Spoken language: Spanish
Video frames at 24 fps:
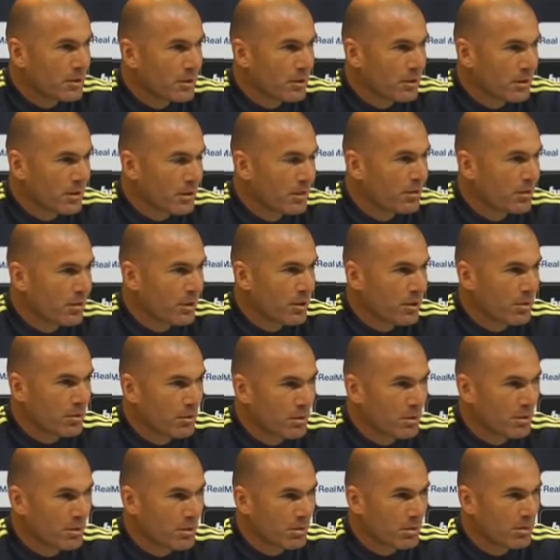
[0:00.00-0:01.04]
es el fallo
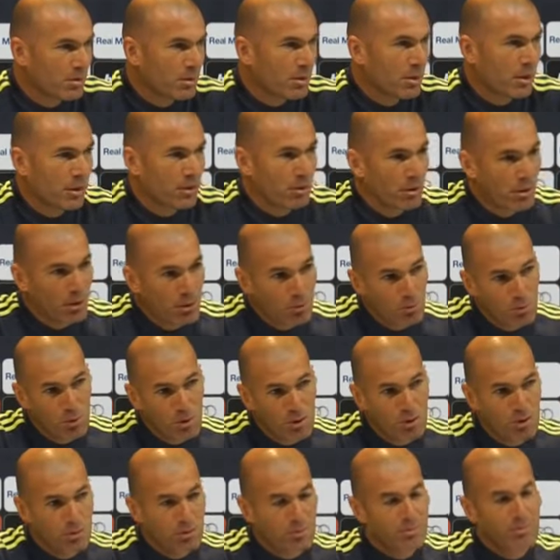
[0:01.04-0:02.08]
nuestro, que no
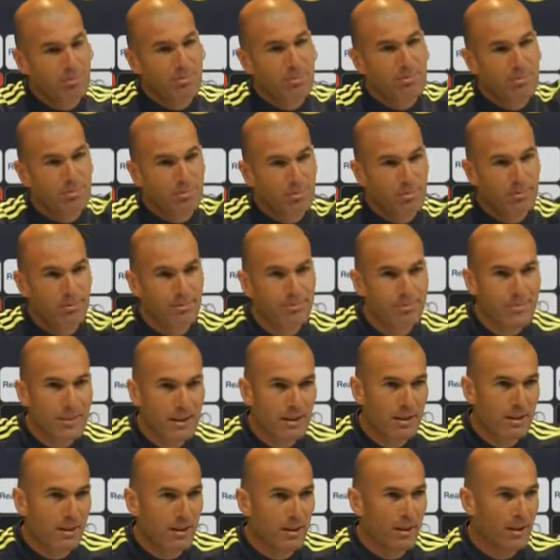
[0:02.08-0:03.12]
hemos
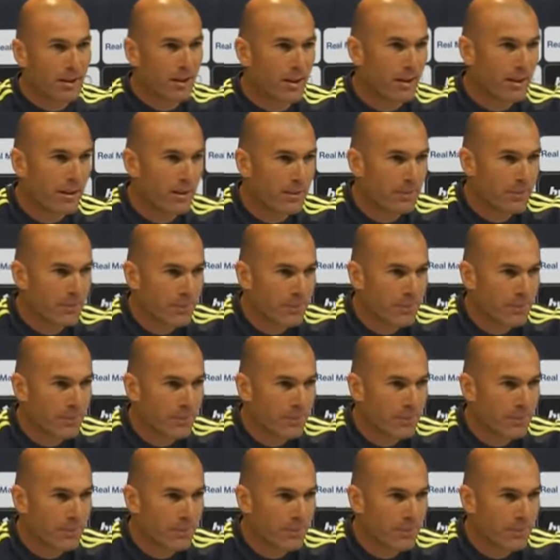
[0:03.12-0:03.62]
eh,